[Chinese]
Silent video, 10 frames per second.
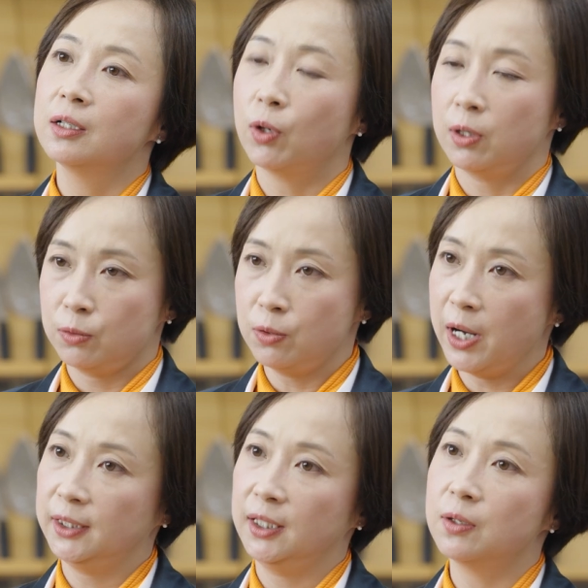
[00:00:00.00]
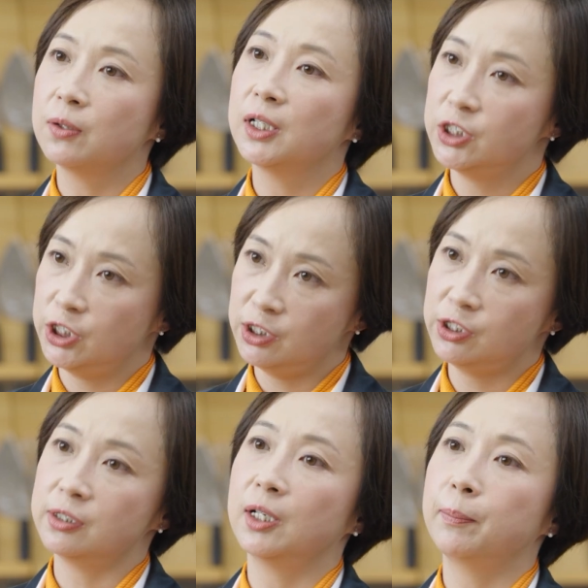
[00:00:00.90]
呃，库卡提供了及
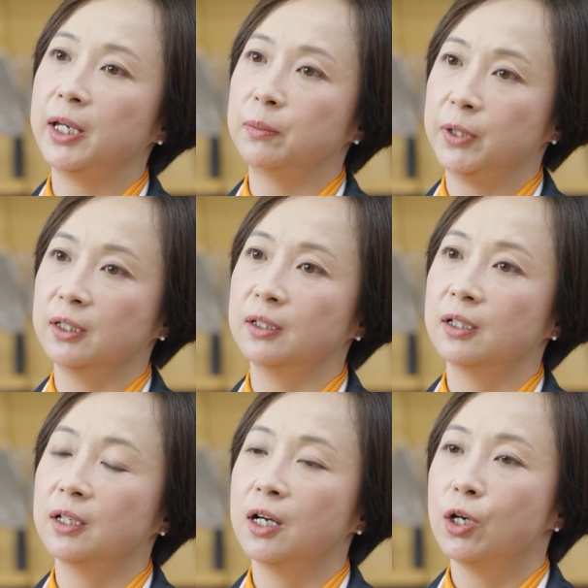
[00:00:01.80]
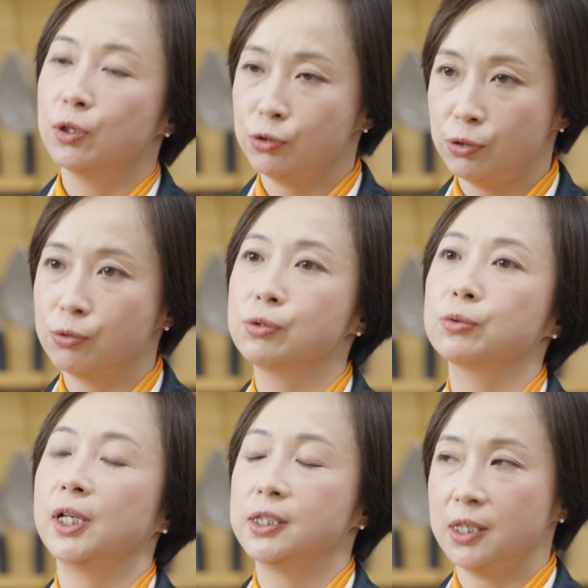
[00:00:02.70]
时的备品、迅
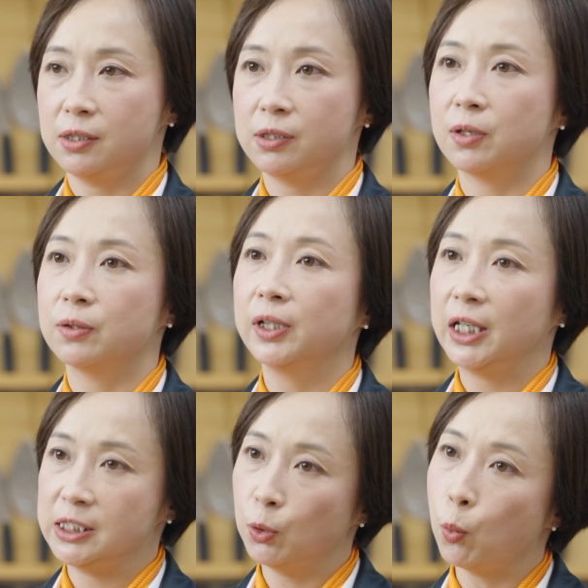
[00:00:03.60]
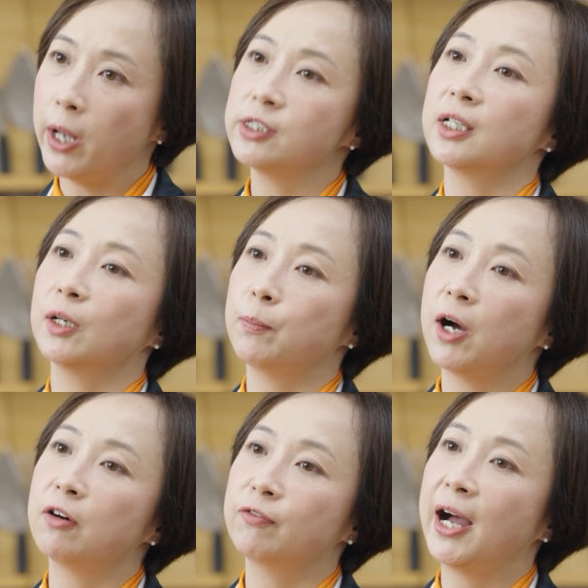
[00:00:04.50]
速的检修以及完整的保
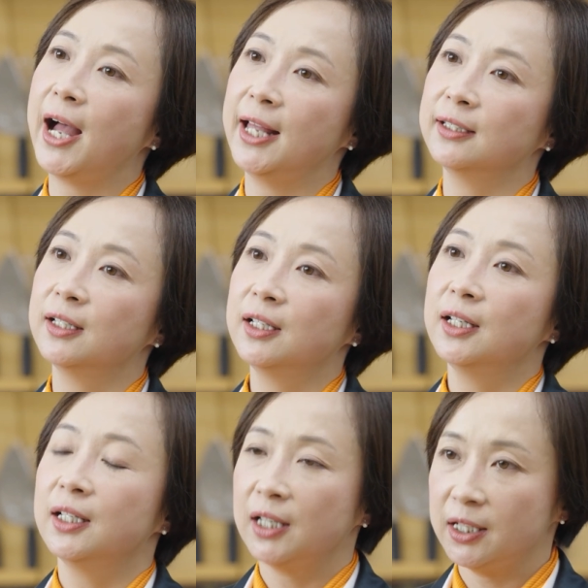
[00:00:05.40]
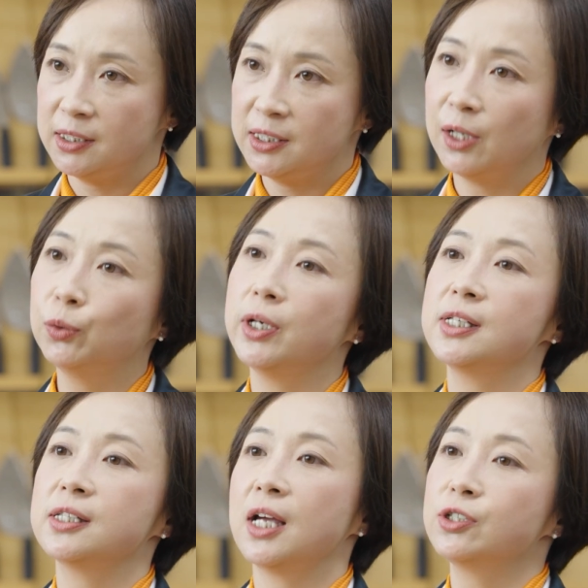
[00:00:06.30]
养方案。那也相对
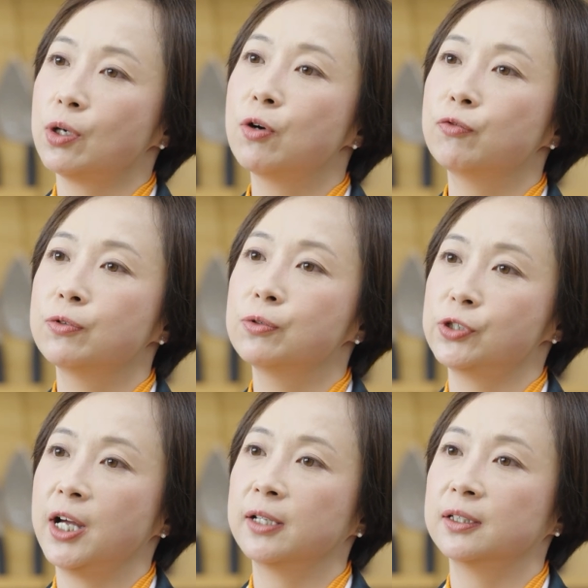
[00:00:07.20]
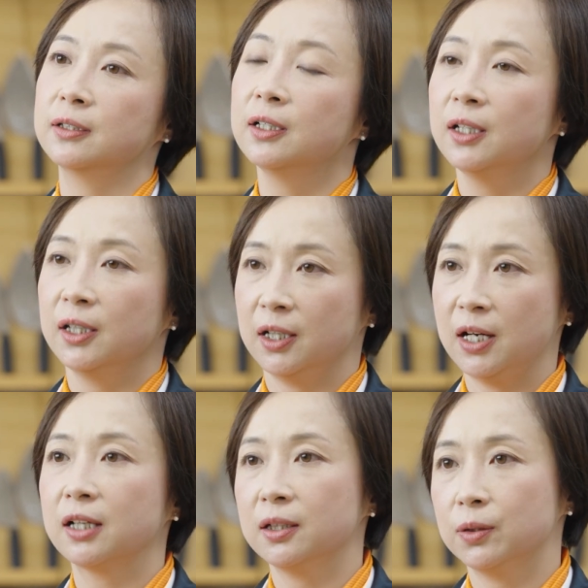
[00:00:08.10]
的在售后服务上呢，也
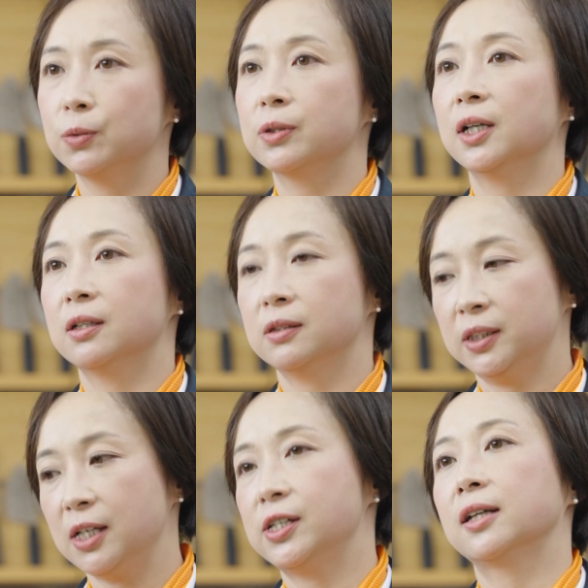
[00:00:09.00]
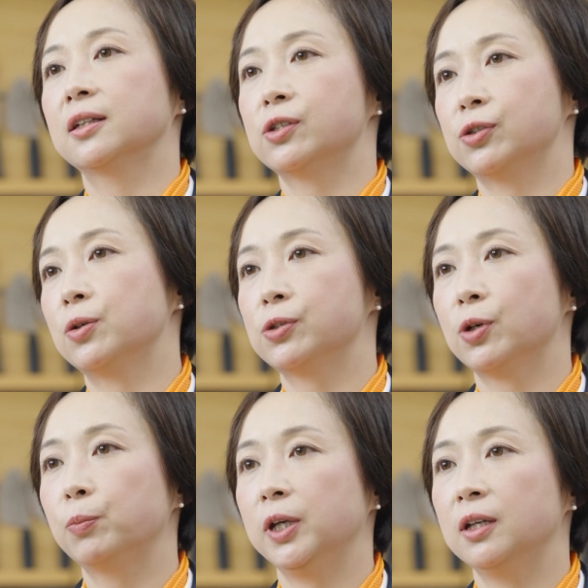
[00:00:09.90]
让客户的现场的使用
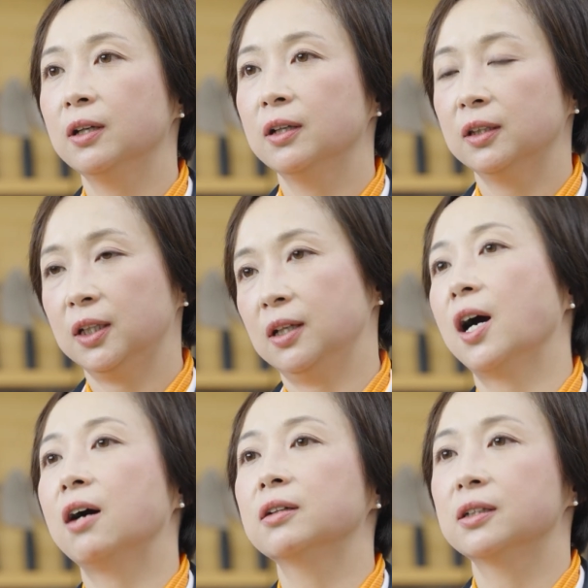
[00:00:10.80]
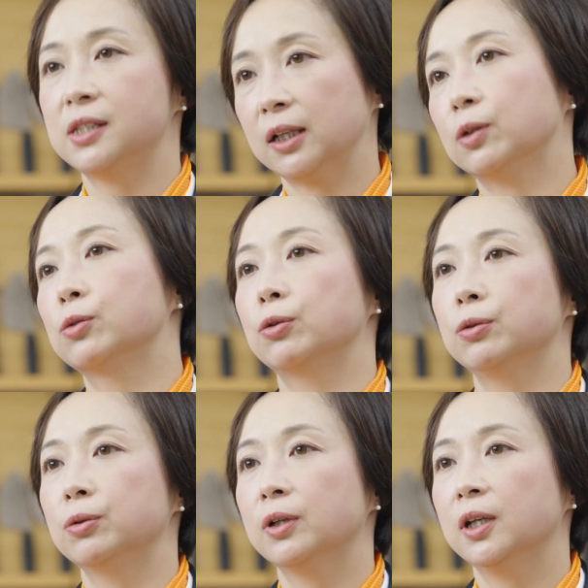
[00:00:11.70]
手臂提高了加动
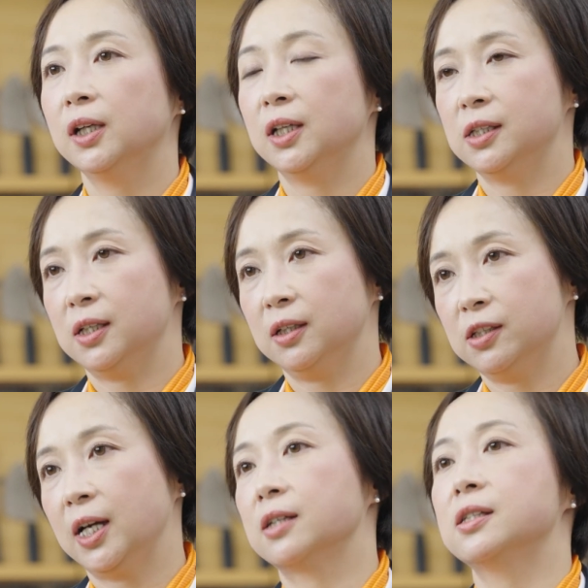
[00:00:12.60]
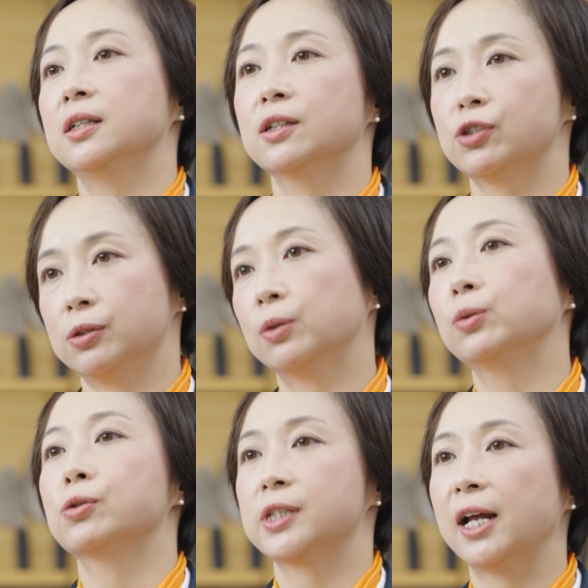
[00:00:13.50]
率，以及长期的使用
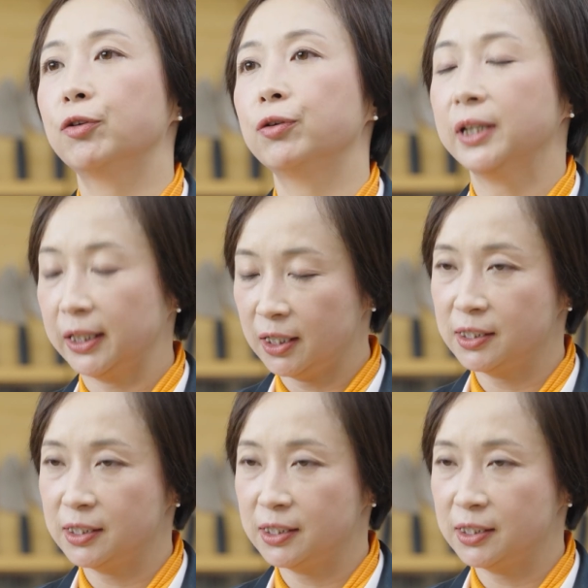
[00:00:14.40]
妥善率，那也